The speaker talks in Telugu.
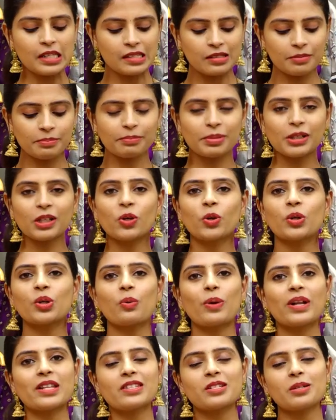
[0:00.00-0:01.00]
సింపుల్గా ఒక
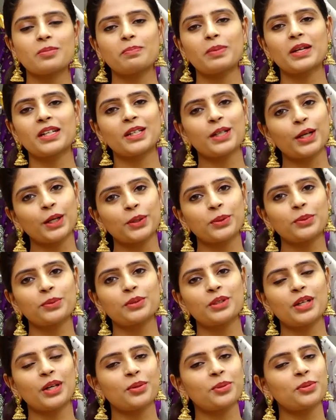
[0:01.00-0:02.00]
వన్ స్టెప్ పెట్టి
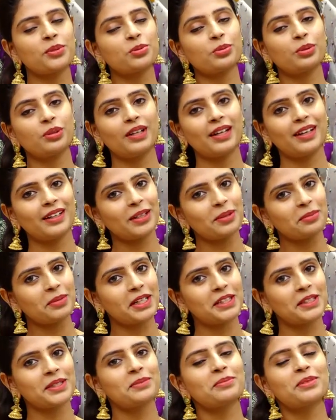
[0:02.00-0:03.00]
కట్టుకుంటారు చూడ్డానికి
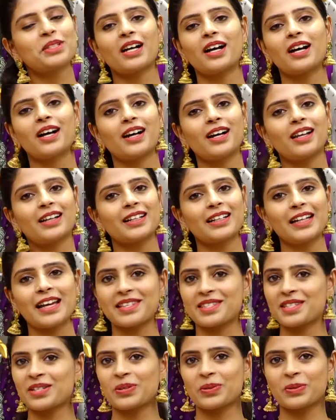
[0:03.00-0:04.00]
మాత్రం చాలా
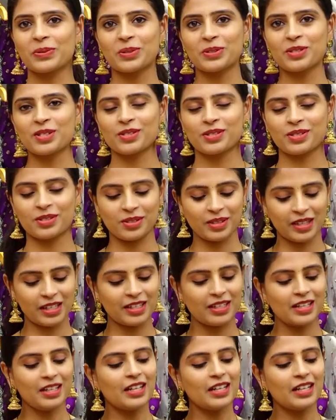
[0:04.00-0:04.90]
క్లాసీ లుక్ వచ్చేస్తుంది